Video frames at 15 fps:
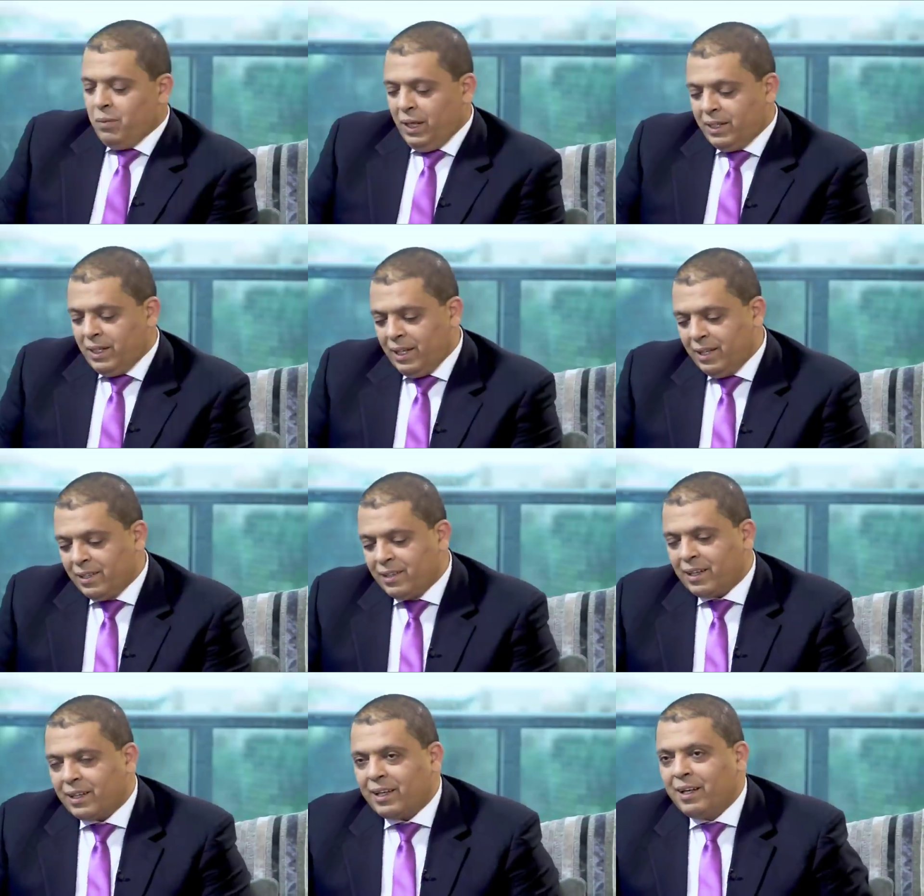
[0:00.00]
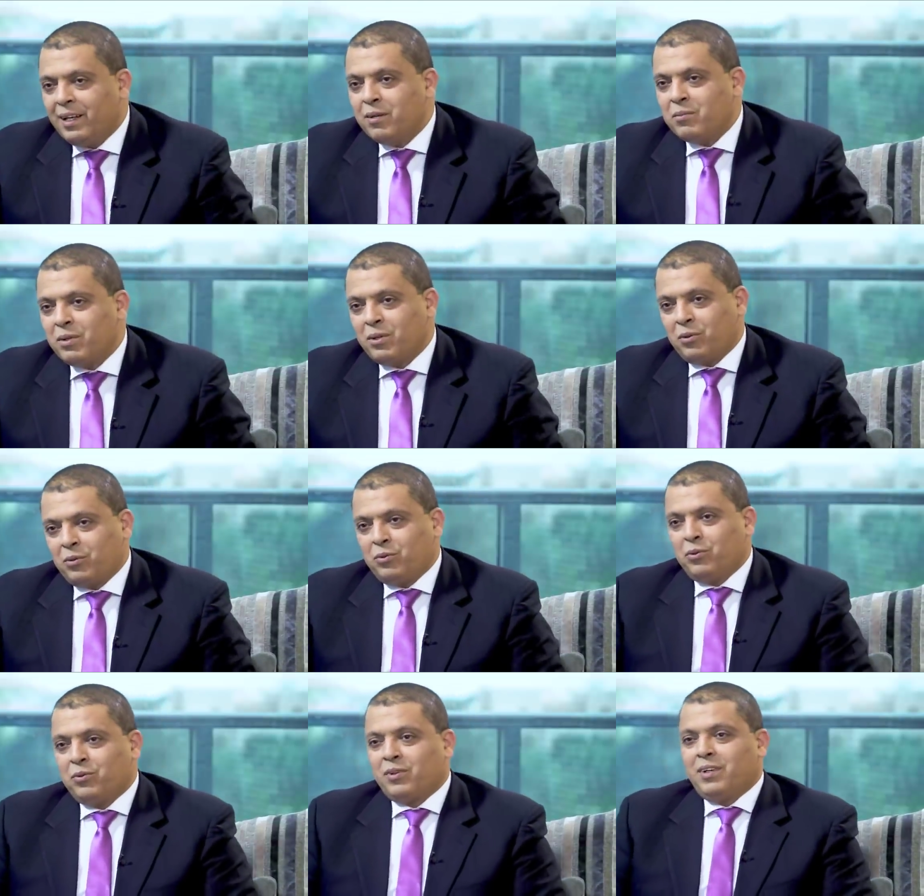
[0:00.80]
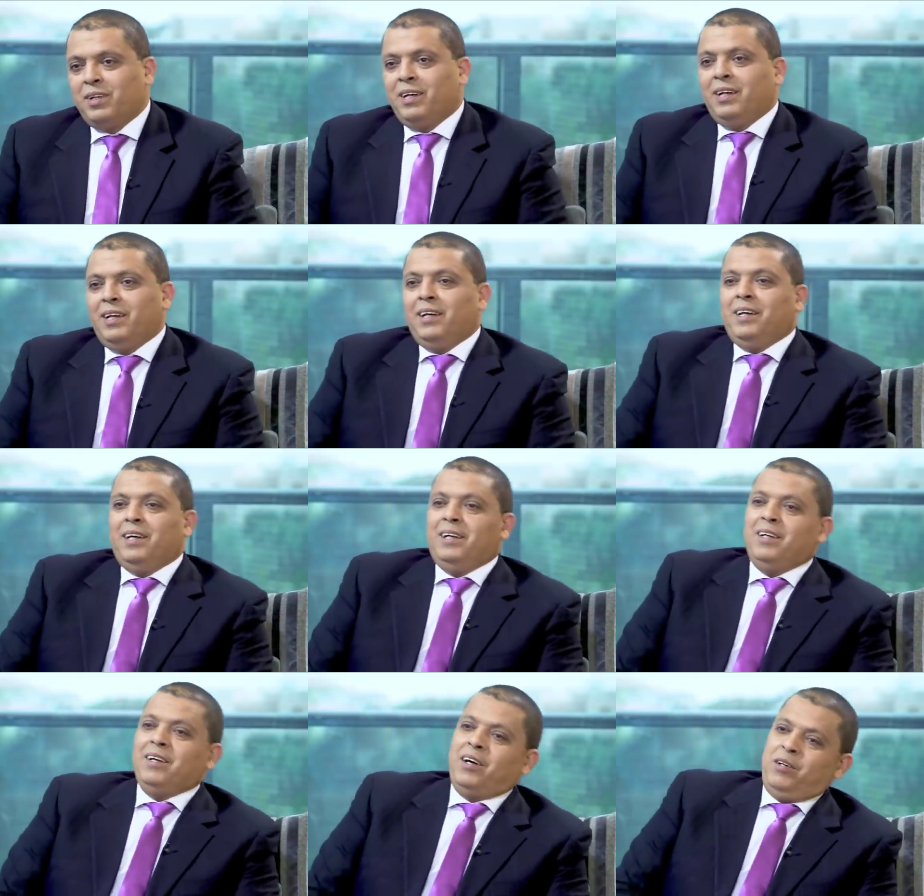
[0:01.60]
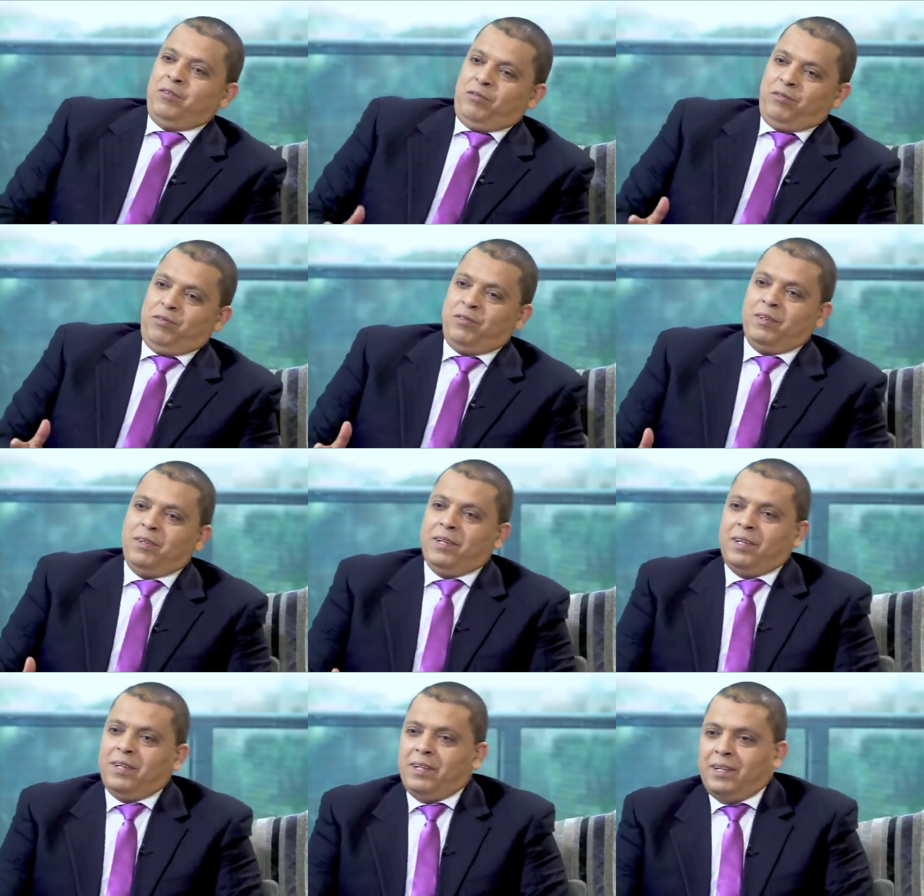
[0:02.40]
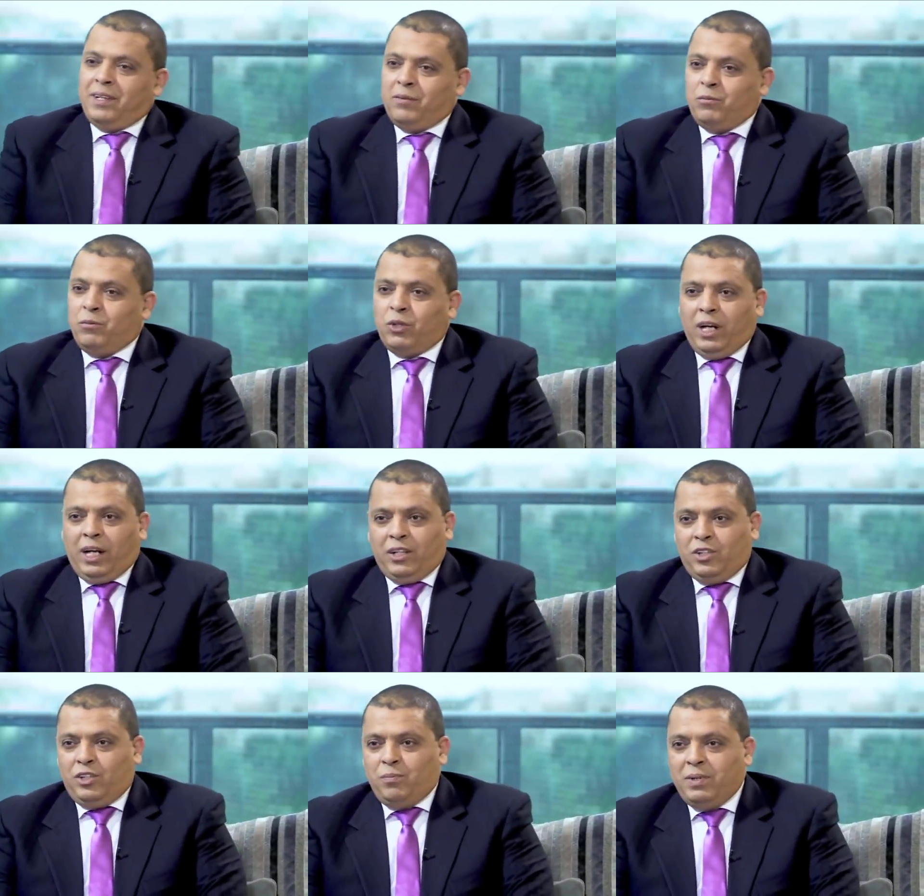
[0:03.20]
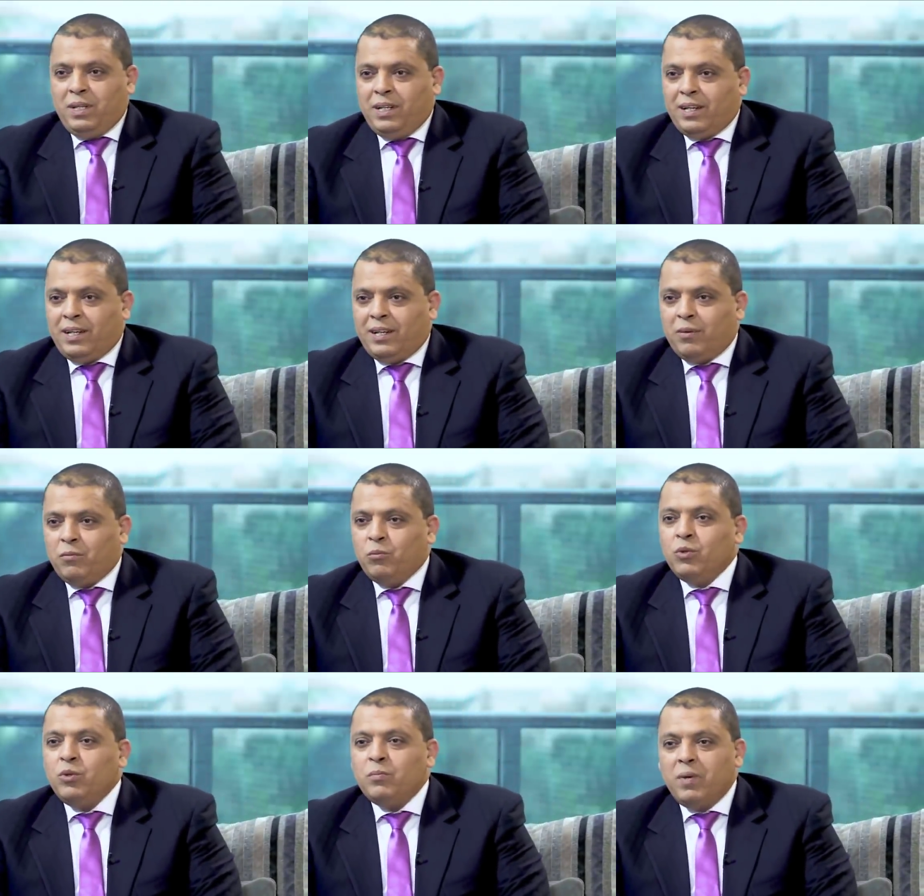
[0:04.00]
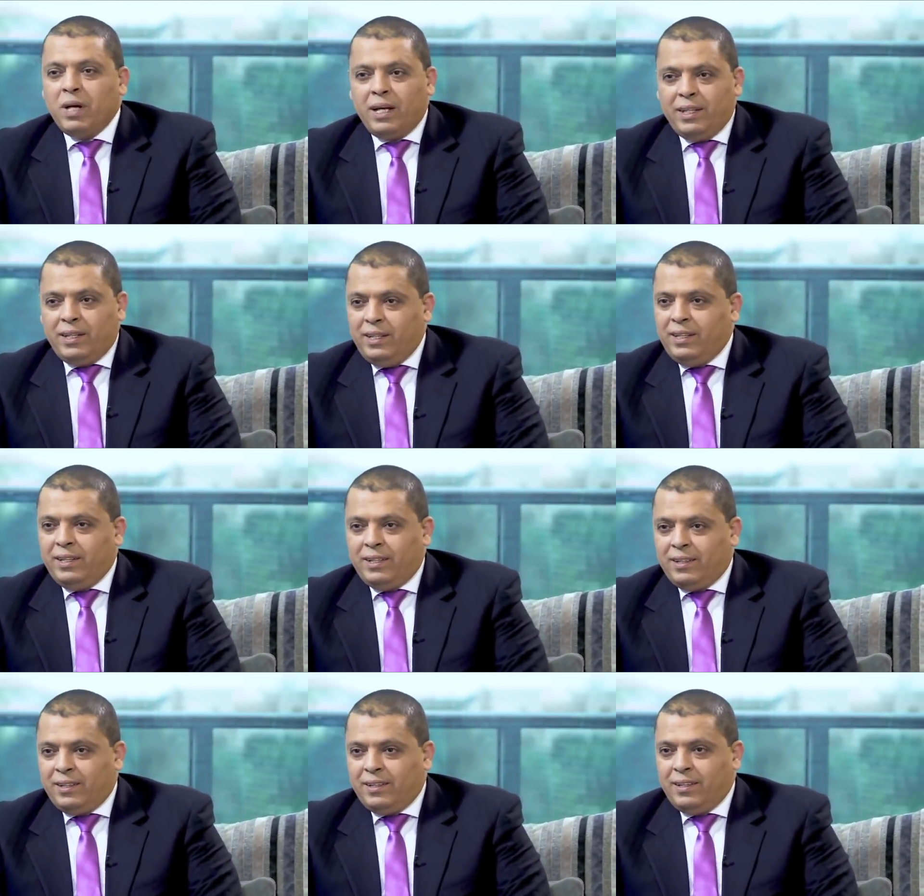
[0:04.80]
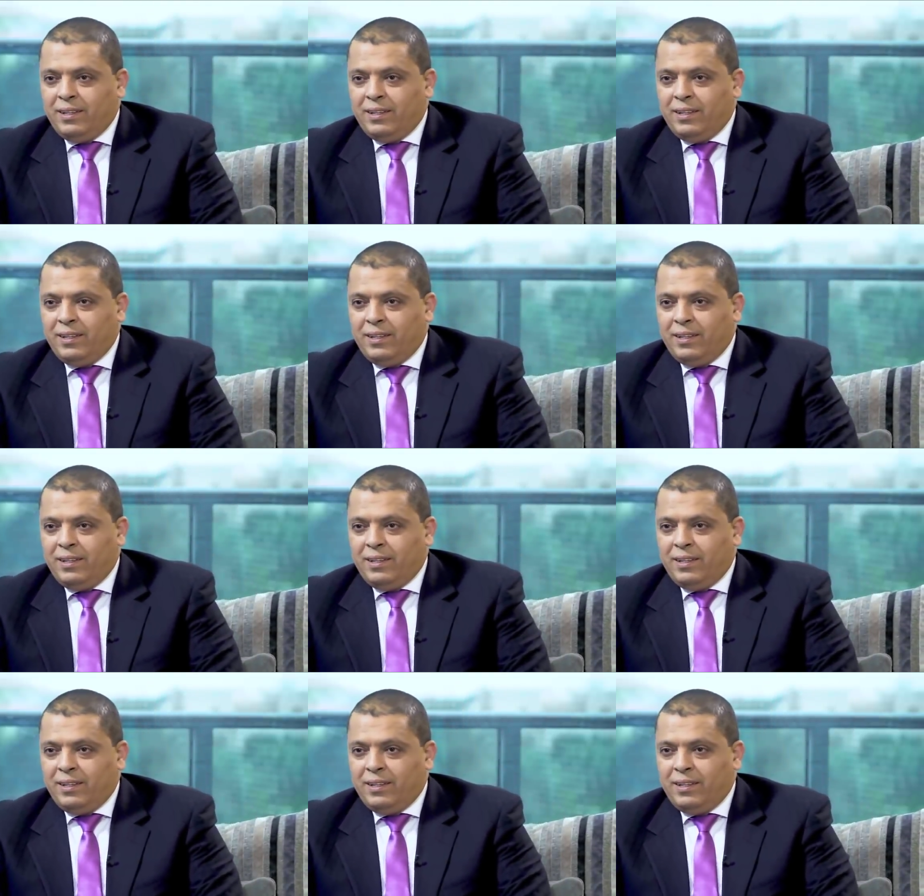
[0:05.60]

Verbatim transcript: بعد هذا الكلام يا دكتور نقف متعجبين منبهرين